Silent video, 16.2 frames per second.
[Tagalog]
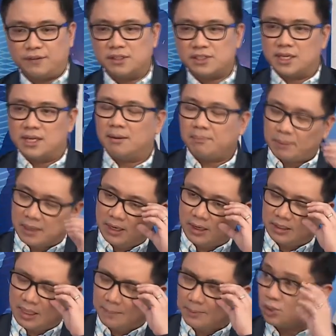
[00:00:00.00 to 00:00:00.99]
if there's a young
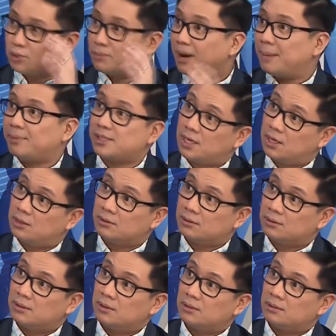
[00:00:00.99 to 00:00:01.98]
player tapos lumapit sa'yo?
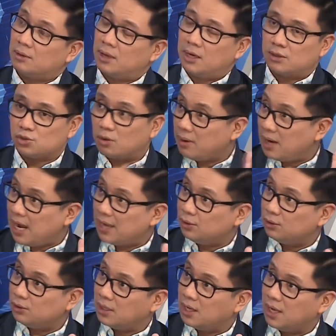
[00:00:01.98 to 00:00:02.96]
Yan, eh, sobrang
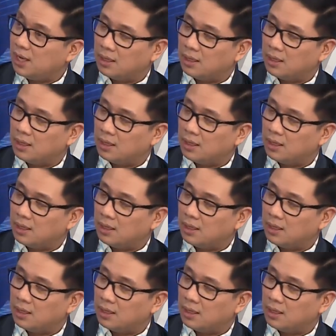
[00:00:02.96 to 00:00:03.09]
idol